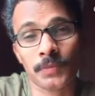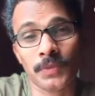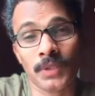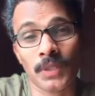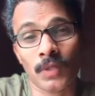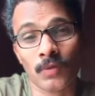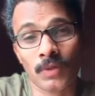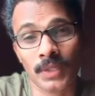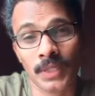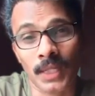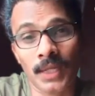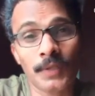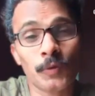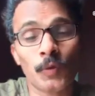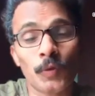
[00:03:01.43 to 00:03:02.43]
చెప్తున్నాను ఒక
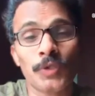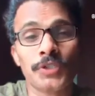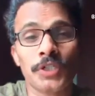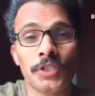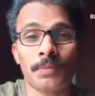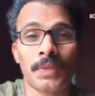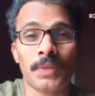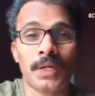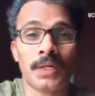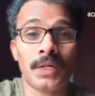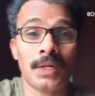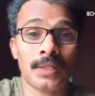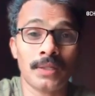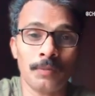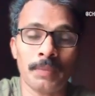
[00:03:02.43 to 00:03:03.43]
ఇరాన్ గురించి నేను
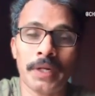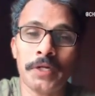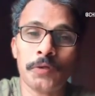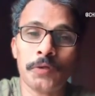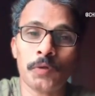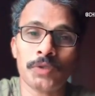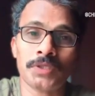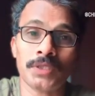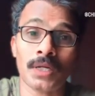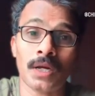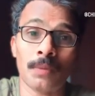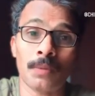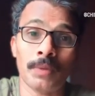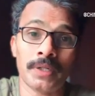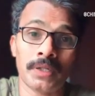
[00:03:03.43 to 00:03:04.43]
మాట్లాడుతున్నాను బయటకు వచ్చింది
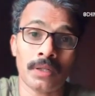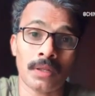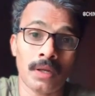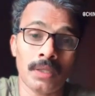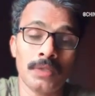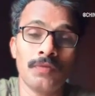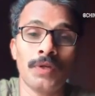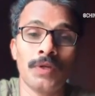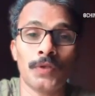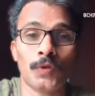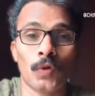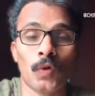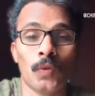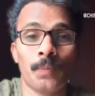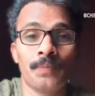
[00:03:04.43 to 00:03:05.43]
కాబట్టి
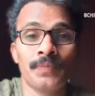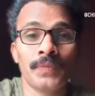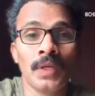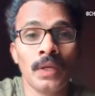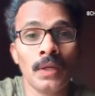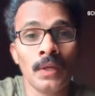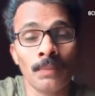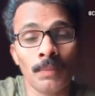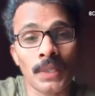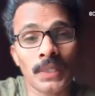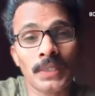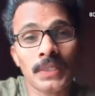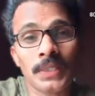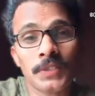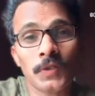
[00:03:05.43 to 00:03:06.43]
రానివెన్నో మన
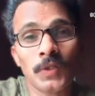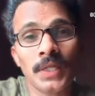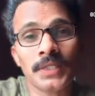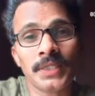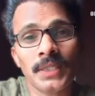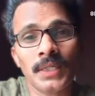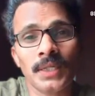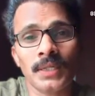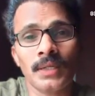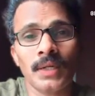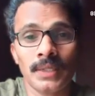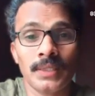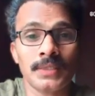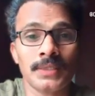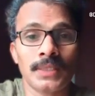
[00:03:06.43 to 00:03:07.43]
దేశంలో అయితే
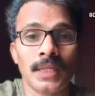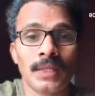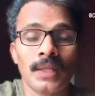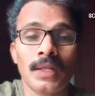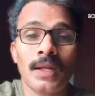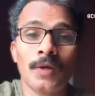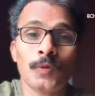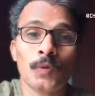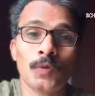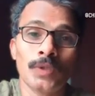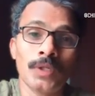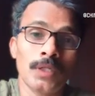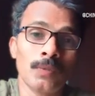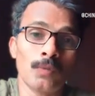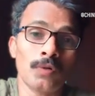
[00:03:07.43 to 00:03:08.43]
అంటే జనరల్గా
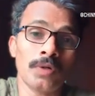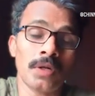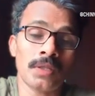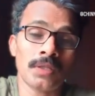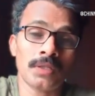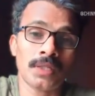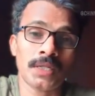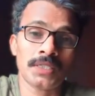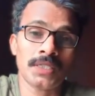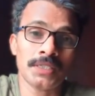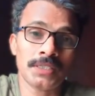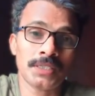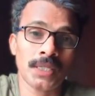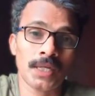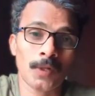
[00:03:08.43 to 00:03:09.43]
అనుకునేది మూడు నాలుగు లక్షలు
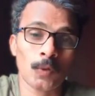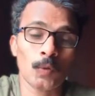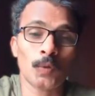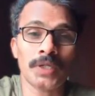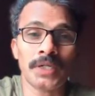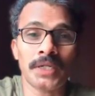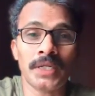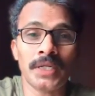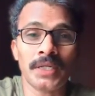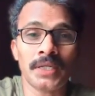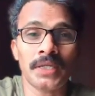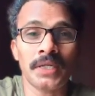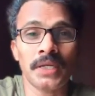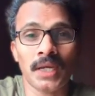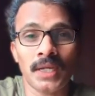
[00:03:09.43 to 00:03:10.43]
ఇస్తారు
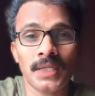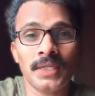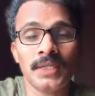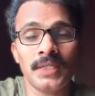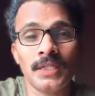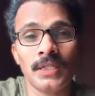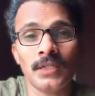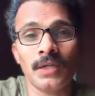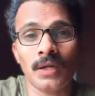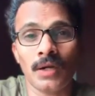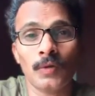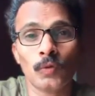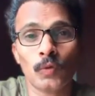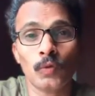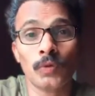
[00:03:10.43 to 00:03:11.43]
కిడ్నీకి అనేది
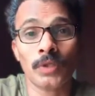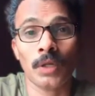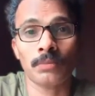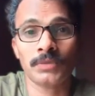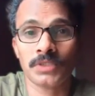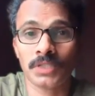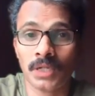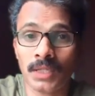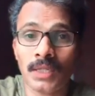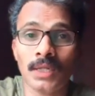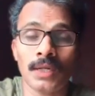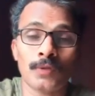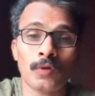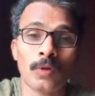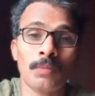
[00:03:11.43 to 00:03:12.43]
అనుకుంటాం చాలా
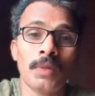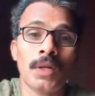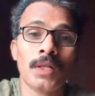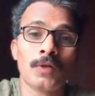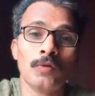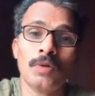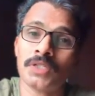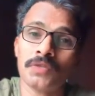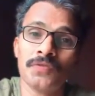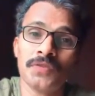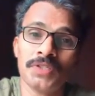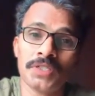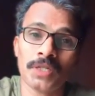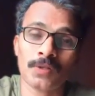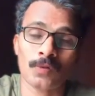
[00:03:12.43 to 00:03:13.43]
దుర్మార్గం
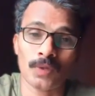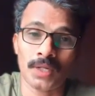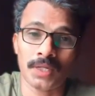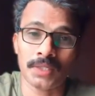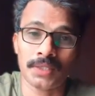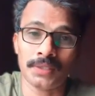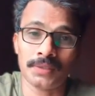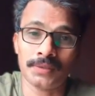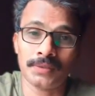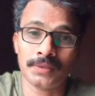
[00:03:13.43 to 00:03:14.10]
అనఫిషియల్ కూడా అది